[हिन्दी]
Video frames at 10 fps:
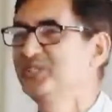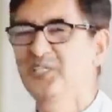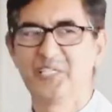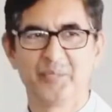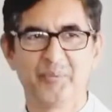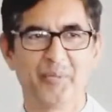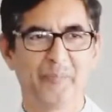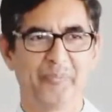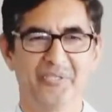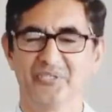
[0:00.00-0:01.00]
इतनी देर में
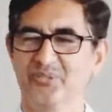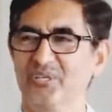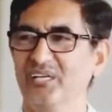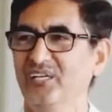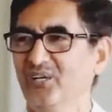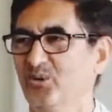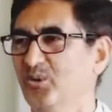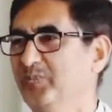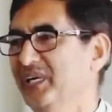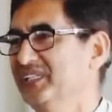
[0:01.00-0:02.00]
भाई पीएन जो है
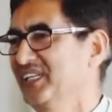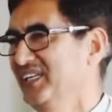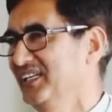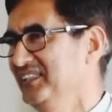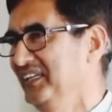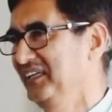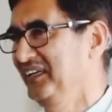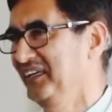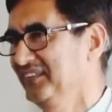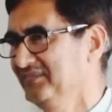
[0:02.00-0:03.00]
वो पानी का गिलास लेके
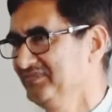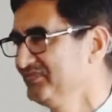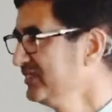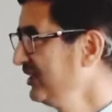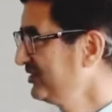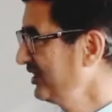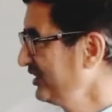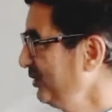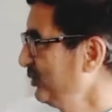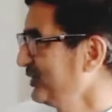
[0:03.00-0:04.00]
आ गया
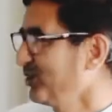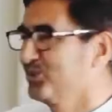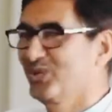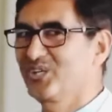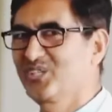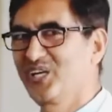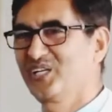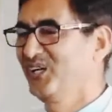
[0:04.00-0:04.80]
जैसे ही वो अंदर घुसा ना सारे